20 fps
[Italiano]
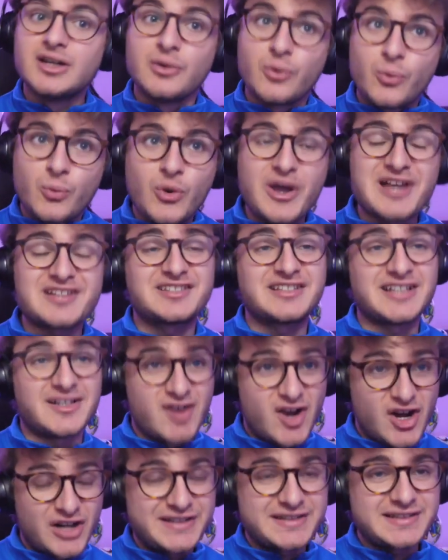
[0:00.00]
Sì, questa
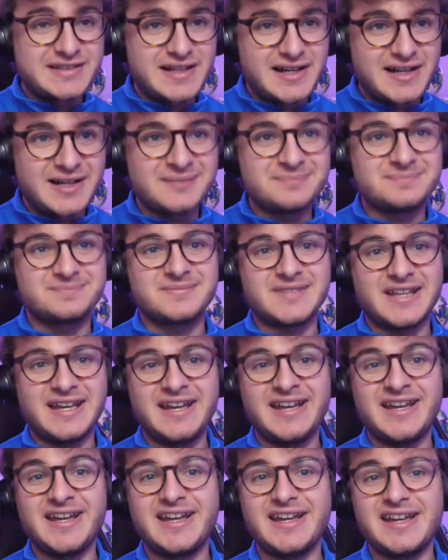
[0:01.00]
volta
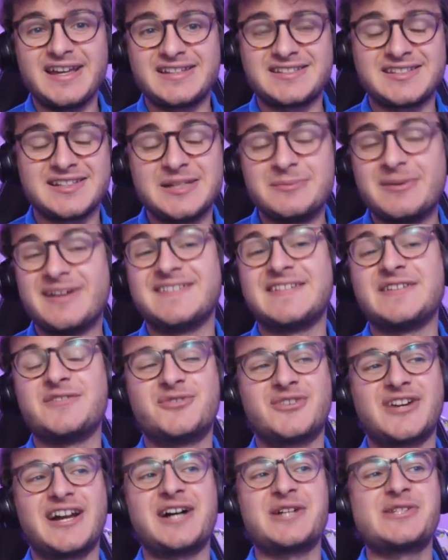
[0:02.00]
eh, se li mandi in
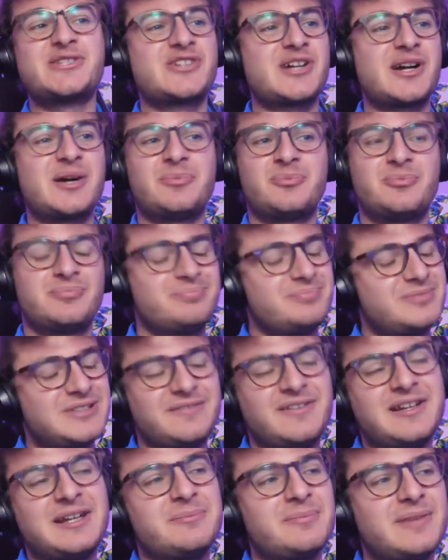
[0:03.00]
Francia ti
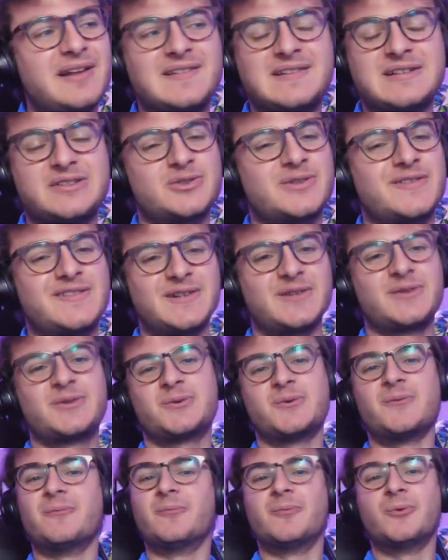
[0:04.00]
viene in mente soltanto
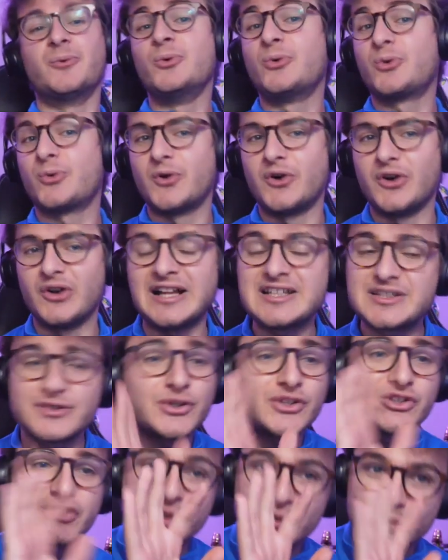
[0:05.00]
un, un ruolo, anzi
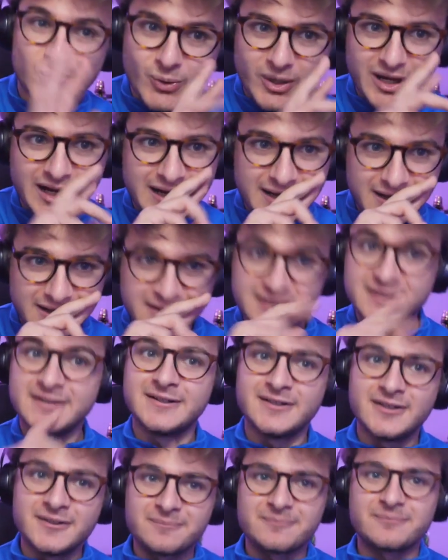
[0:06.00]
forse due
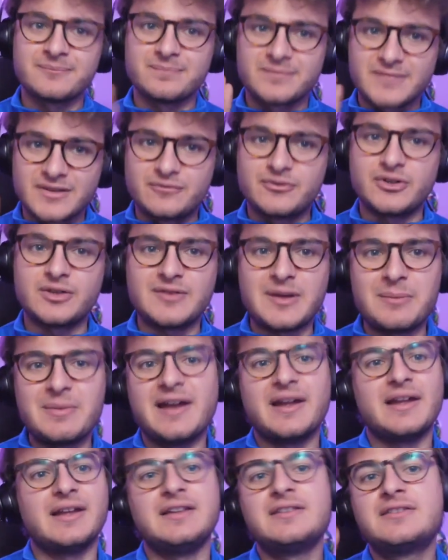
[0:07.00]
eh. For
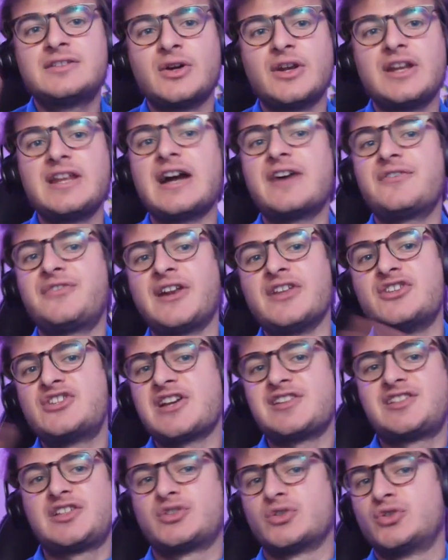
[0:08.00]
vabbè, in teoria
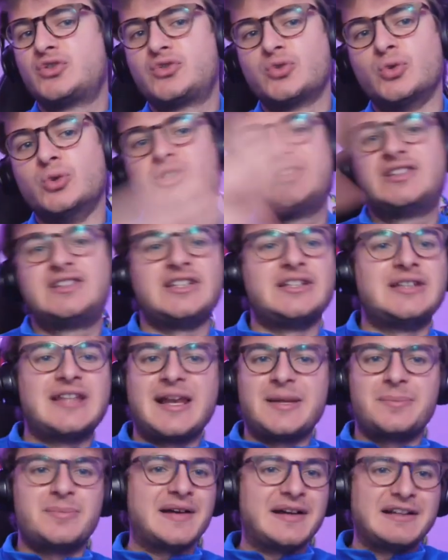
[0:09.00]
francesi sono tutti
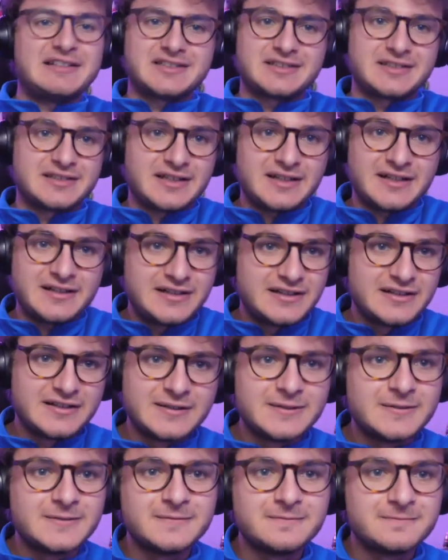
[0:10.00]
delle bestie.
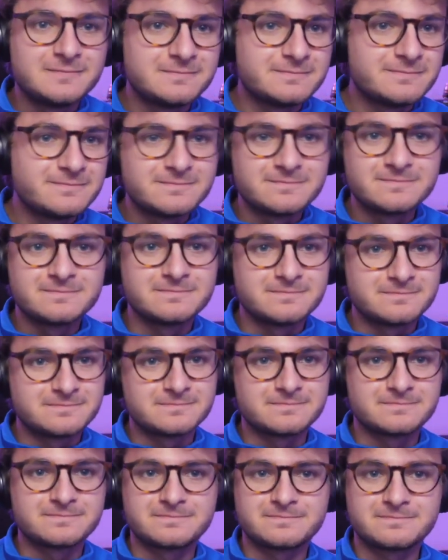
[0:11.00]
Eh. Sì,
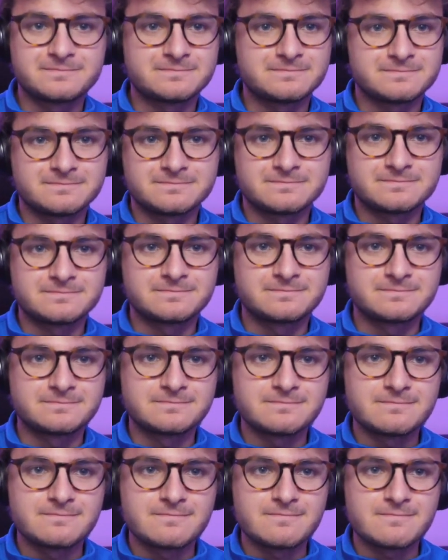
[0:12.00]
io ho
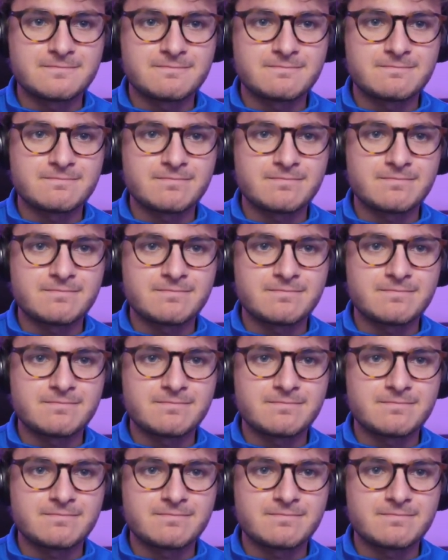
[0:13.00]
scelto.